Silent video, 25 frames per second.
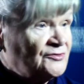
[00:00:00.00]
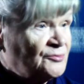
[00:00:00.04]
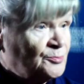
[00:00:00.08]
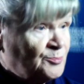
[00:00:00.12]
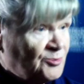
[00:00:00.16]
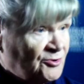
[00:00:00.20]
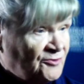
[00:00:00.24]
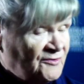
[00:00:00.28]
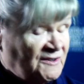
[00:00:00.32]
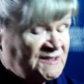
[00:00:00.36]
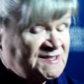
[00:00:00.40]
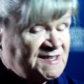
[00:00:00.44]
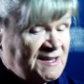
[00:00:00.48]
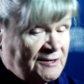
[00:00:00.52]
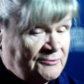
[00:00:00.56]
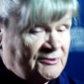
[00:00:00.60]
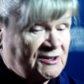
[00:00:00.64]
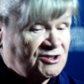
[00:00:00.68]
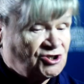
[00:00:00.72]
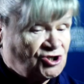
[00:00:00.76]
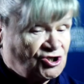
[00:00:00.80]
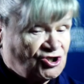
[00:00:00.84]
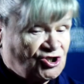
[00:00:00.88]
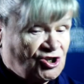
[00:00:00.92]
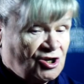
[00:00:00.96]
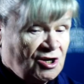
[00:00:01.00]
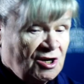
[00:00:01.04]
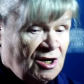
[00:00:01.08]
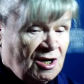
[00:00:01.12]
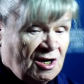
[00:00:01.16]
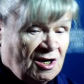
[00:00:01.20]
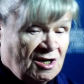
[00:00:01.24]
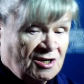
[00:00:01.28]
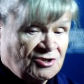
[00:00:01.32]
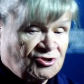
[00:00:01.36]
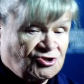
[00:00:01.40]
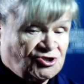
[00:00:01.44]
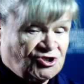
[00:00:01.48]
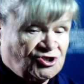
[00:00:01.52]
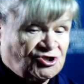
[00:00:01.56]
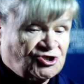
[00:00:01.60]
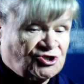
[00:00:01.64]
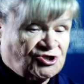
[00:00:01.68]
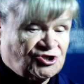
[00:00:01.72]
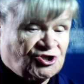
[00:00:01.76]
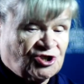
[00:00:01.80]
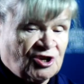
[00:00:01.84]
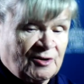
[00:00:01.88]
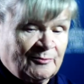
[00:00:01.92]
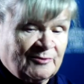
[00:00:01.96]
ona wprowadzała czyż
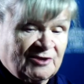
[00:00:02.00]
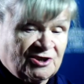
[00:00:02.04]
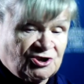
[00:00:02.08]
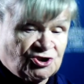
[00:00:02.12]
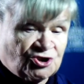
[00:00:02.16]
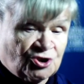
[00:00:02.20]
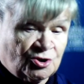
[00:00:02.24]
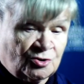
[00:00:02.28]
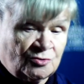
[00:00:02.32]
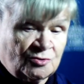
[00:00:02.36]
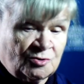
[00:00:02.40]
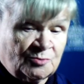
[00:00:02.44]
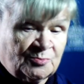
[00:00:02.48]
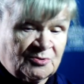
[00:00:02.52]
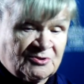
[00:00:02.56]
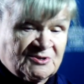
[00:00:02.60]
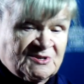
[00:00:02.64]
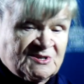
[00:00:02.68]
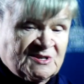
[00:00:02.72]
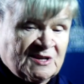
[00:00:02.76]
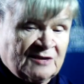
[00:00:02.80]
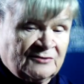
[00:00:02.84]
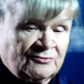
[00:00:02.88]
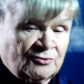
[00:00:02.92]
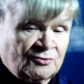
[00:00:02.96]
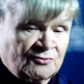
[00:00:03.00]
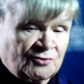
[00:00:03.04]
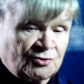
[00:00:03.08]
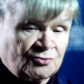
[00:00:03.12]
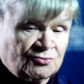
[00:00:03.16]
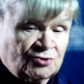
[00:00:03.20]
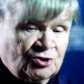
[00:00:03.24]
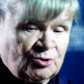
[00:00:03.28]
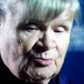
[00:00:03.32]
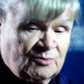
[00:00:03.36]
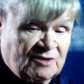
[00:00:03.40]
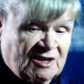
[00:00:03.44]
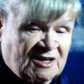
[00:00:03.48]
czy szczeble szkołę podstawową,